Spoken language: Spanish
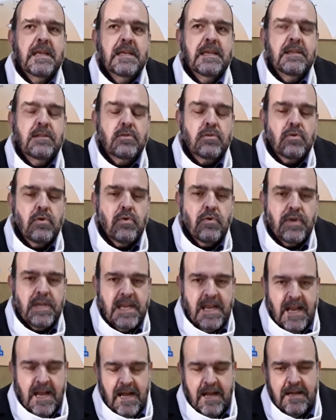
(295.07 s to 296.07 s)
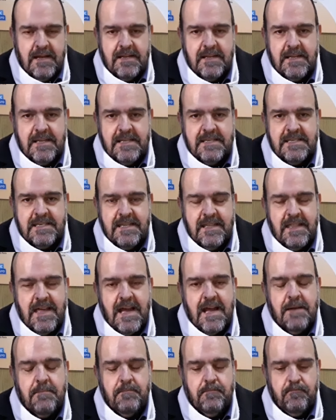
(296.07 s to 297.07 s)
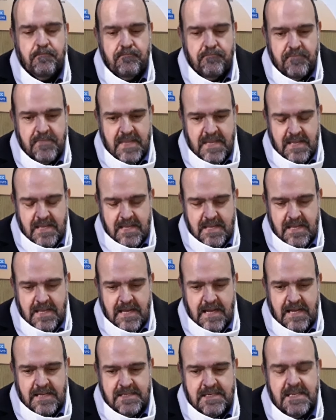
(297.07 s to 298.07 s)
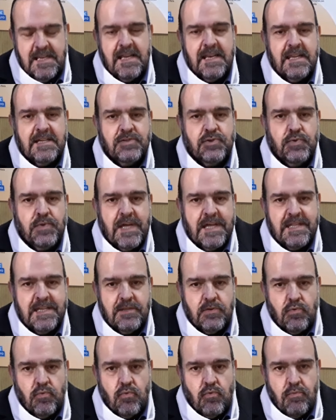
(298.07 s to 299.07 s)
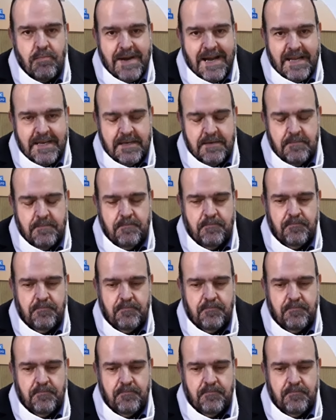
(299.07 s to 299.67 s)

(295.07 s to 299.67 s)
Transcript: histórica que se da allí en la ciudad de Tucumán,